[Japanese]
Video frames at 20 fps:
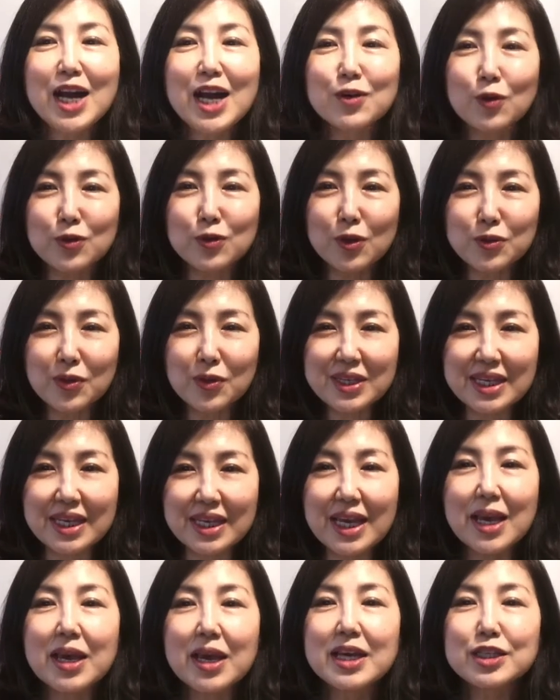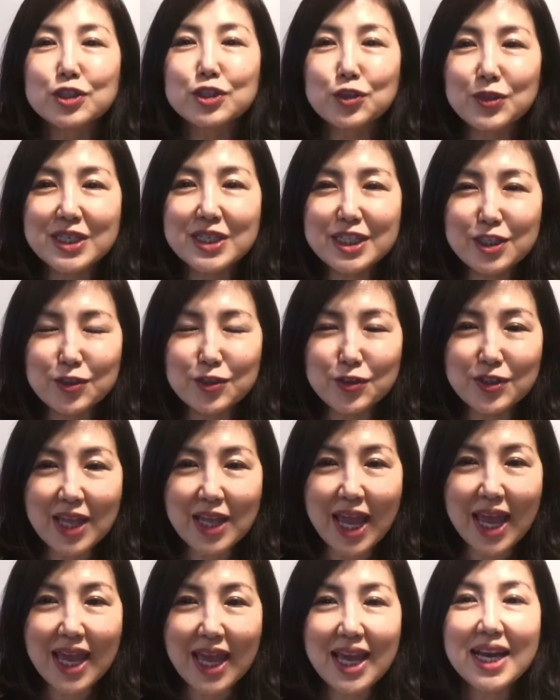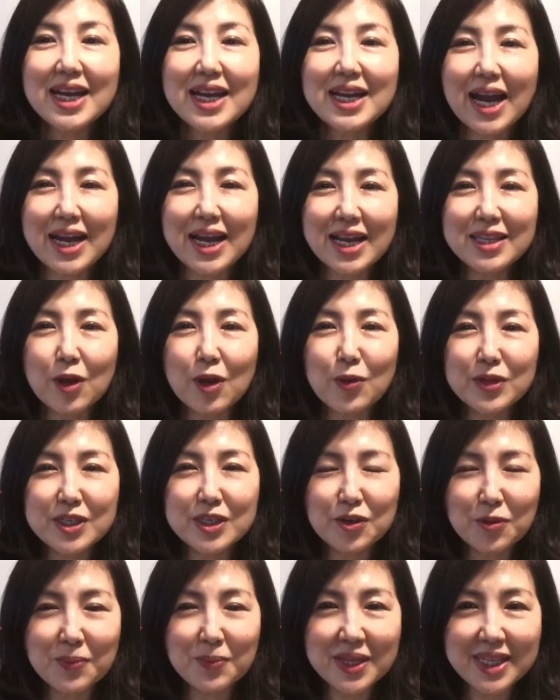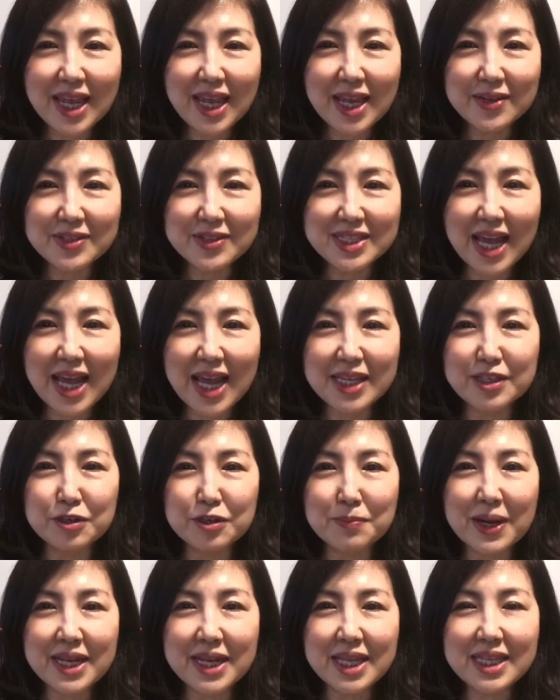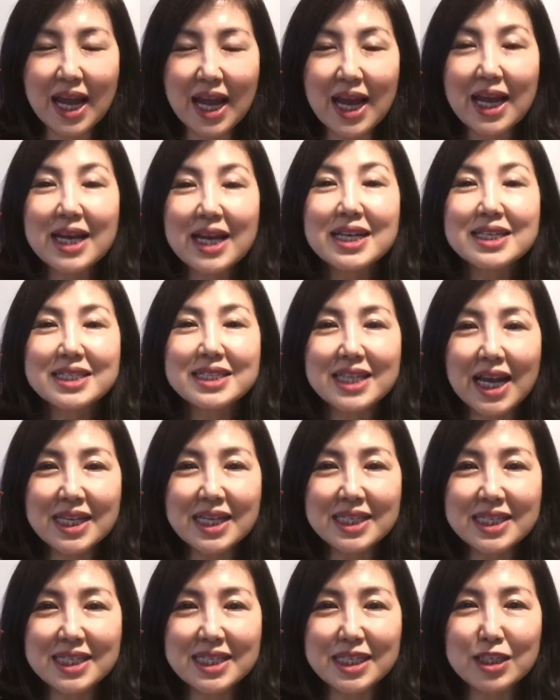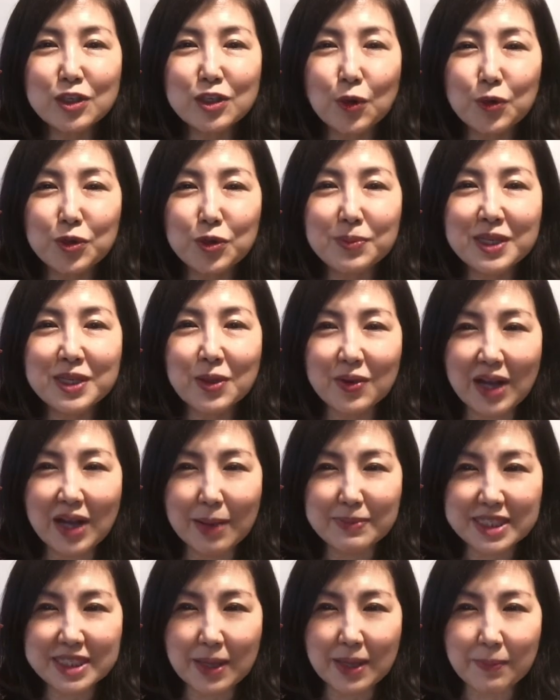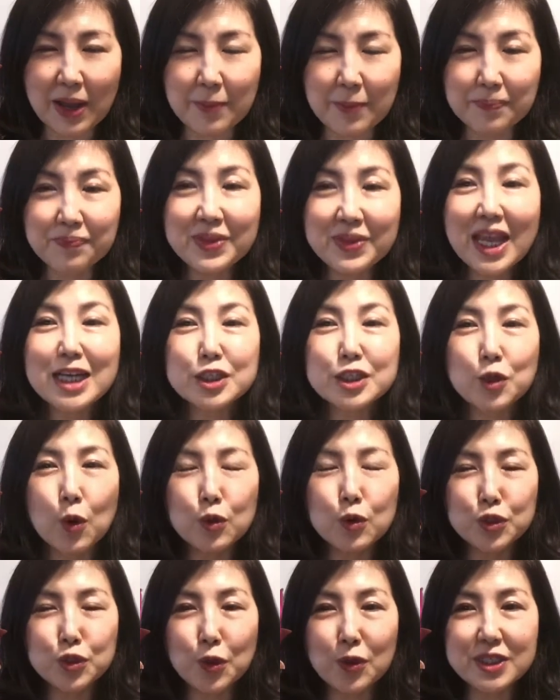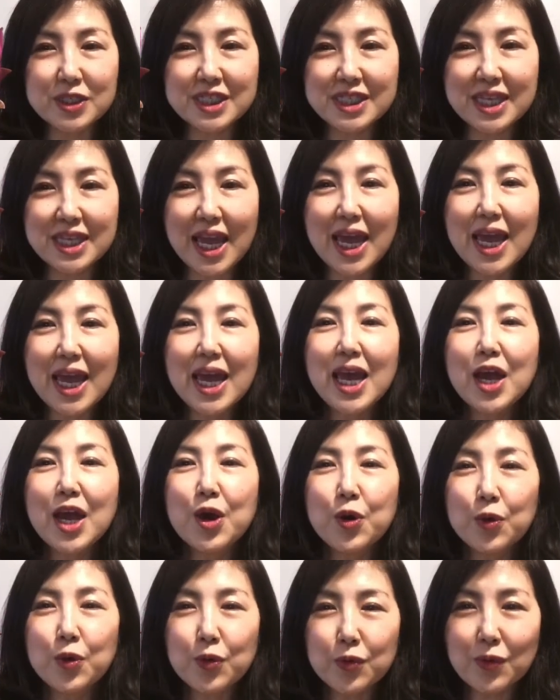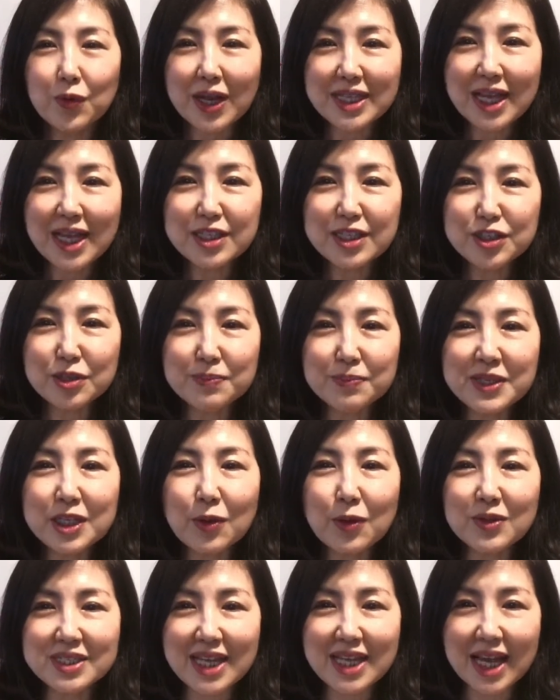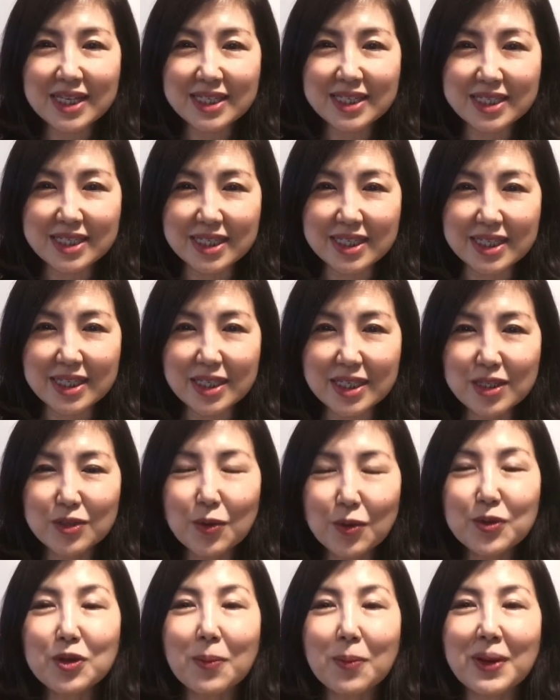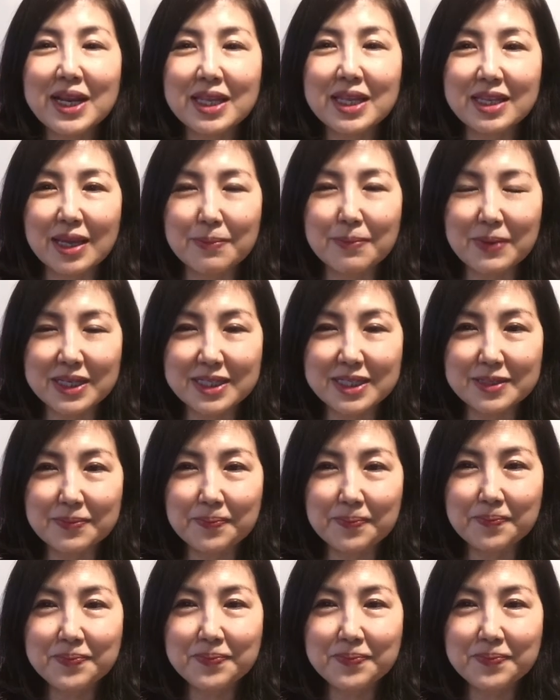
この時、水中で体を清めている際に生まれた三神の海の神様、総称して渡摘の三神と呼ばれています。